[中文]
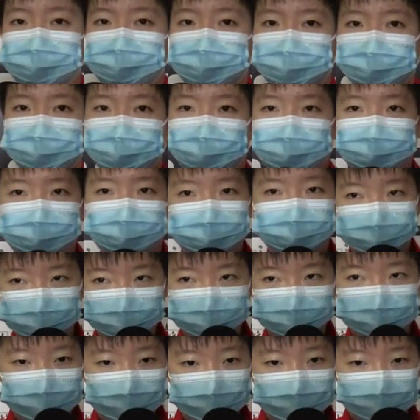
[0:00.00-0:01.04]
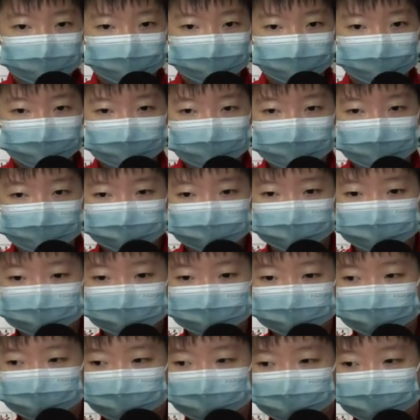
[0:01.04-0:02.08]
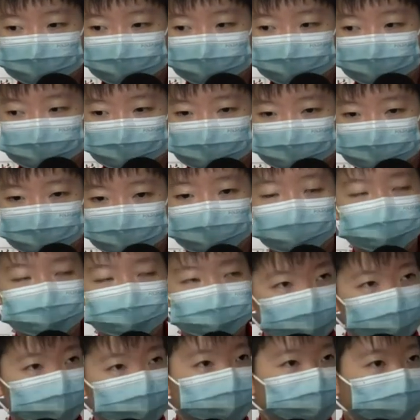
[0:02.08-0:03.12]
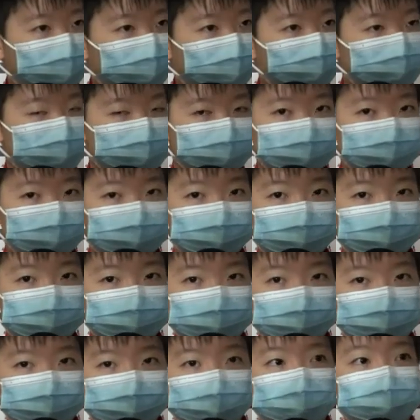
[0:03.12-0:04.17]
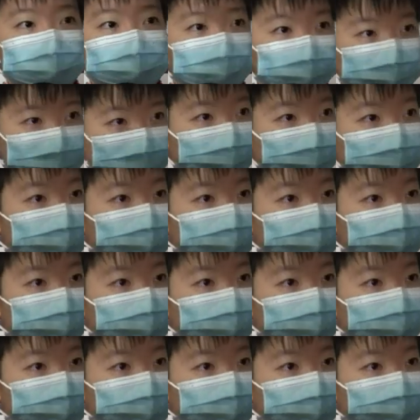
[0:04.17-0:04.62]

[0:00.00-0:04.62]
觉得还是，嗯。 做好自己吧，其实跟早田